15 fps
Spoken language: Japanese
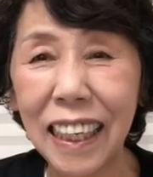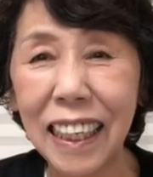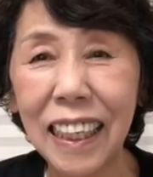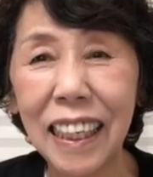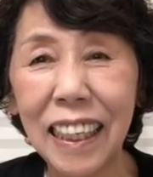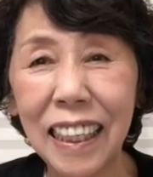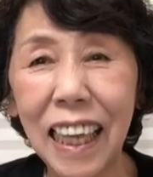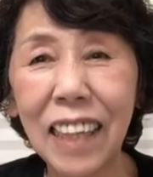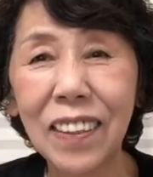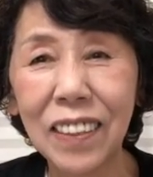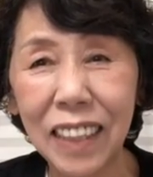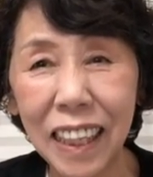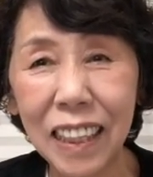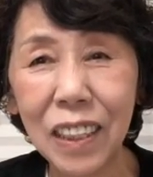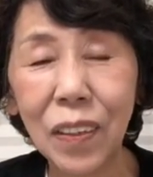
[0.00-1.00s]
えー、なの
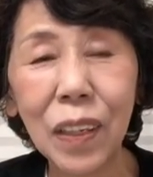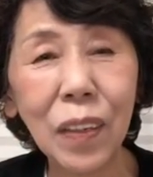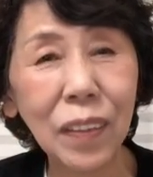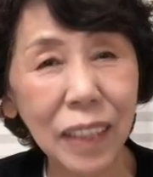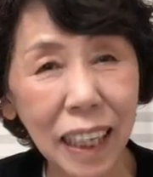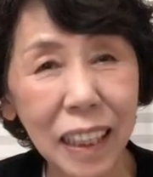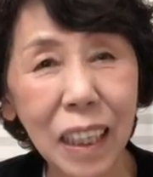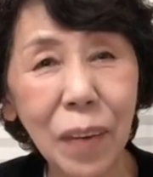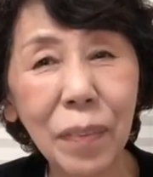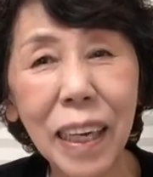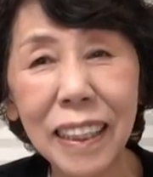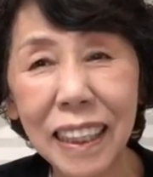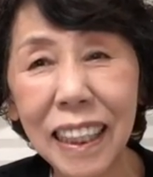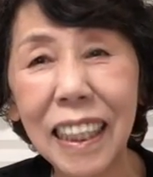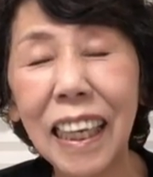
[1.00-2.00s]
でそれをねた
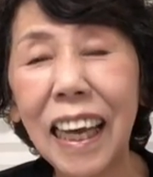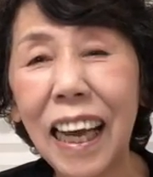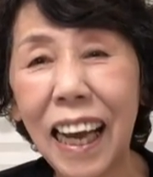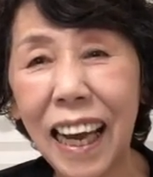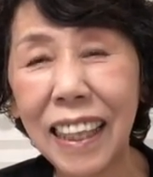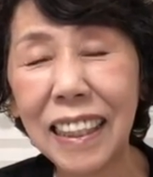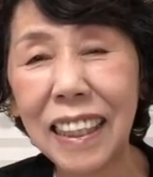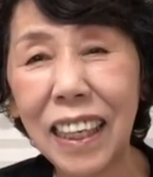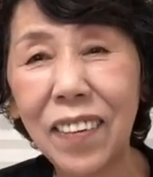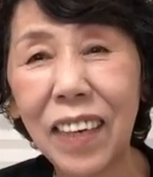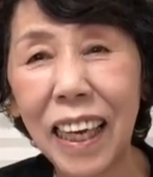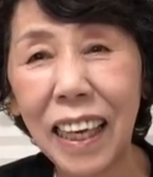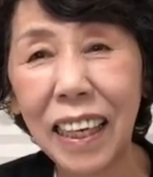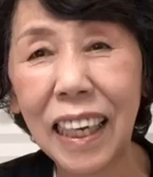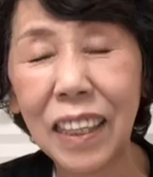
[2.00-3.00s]
まに履いて
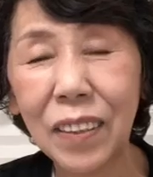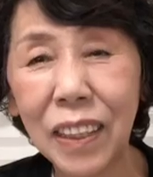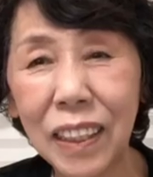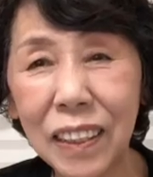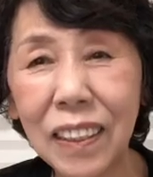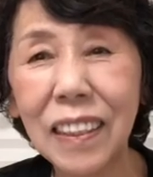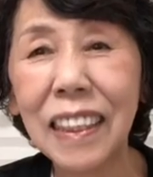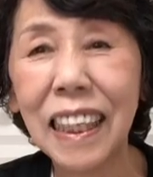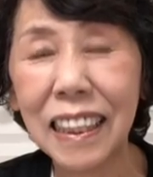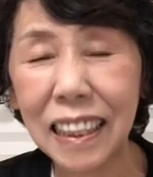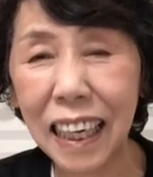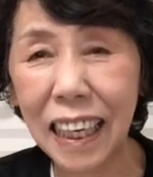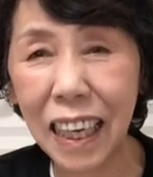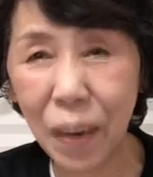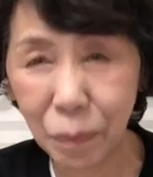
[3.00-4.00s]
はあの行くんです
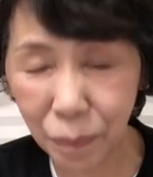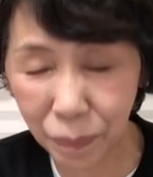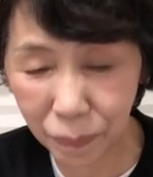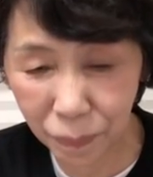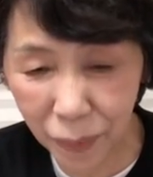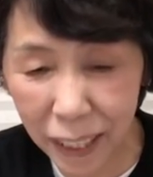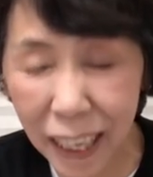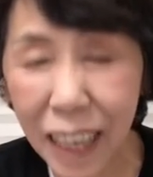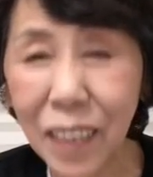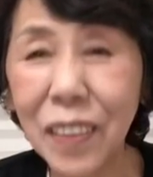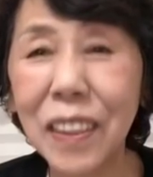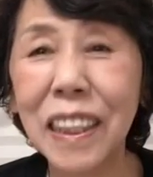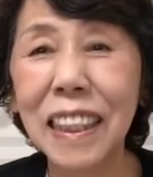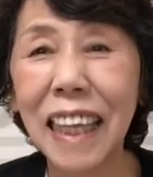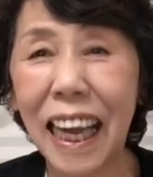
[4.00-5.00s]
がやっぱりあの
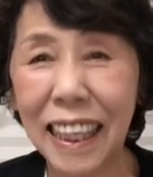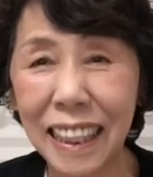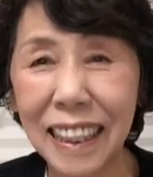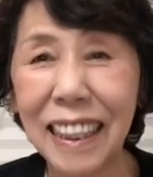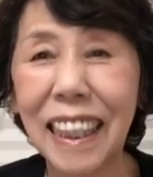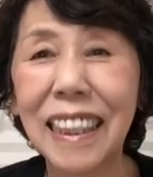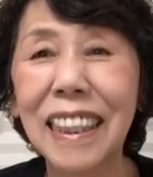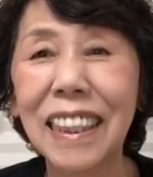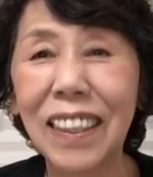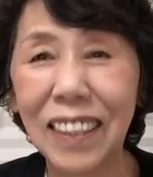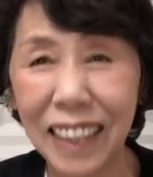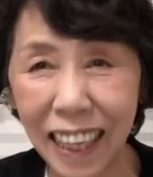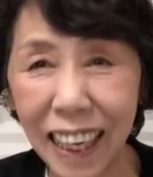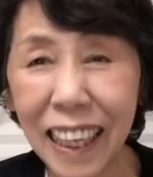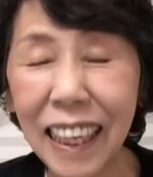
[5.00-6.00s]
靴がいいんですよ
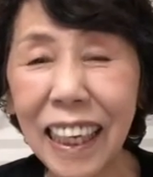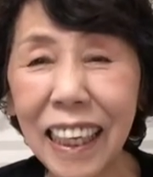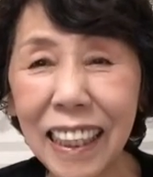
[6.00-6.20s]
ね。